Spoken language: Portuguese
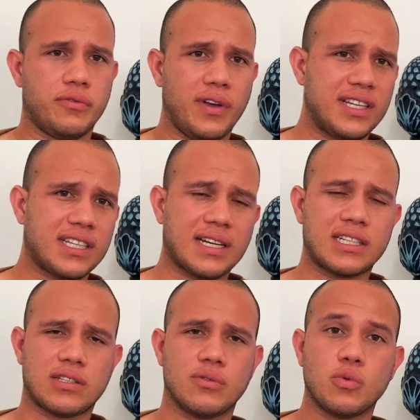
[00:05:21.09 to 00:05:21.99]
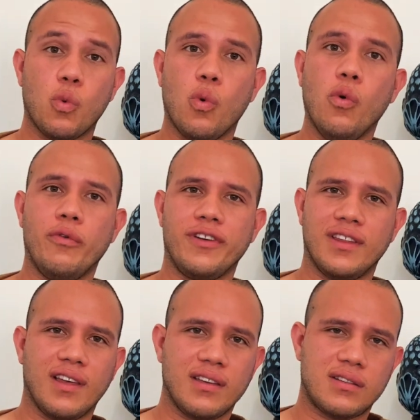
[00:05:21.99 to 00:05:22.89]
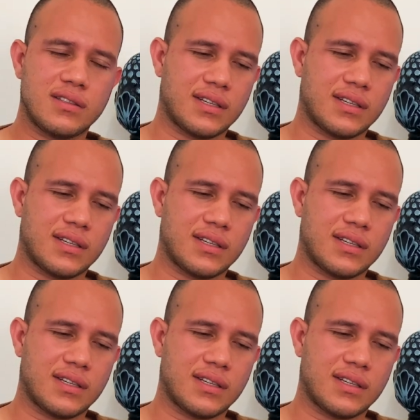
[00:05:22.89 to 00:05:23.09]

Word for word: veja a questão do U vidente,